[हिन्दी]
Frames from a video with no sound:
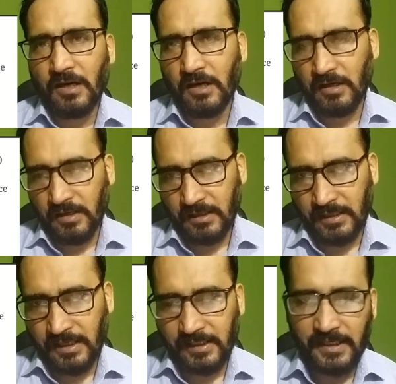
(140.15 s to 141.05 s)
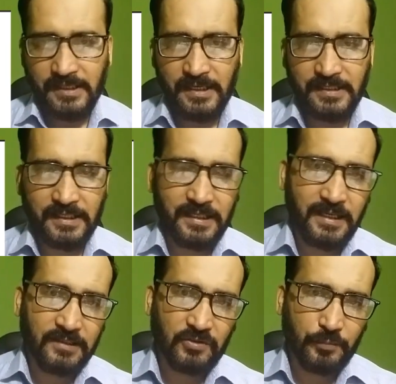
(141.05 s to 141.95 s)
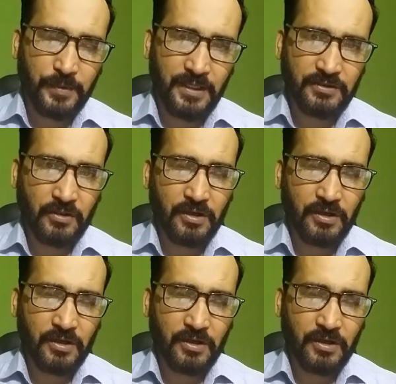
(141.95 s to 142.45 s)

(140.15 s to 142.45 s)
और अगर ये देखिए 120